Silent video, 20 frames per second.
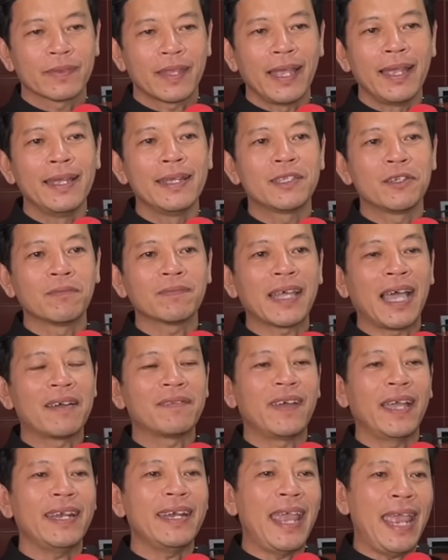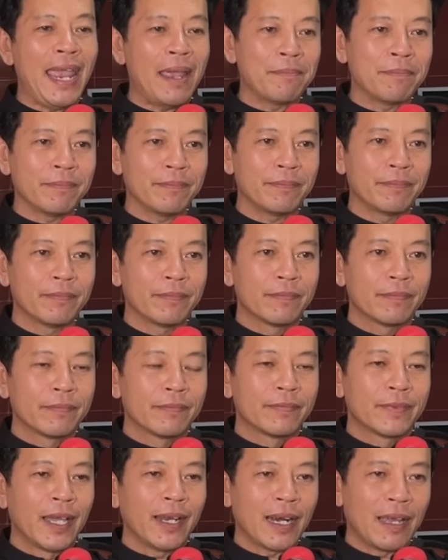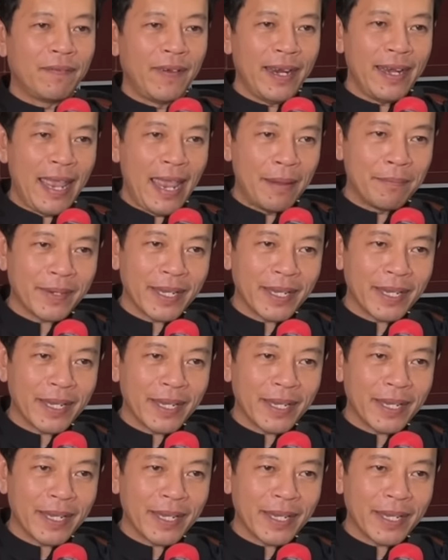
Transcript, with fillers: thì chúng ta phải đem tức là phải đem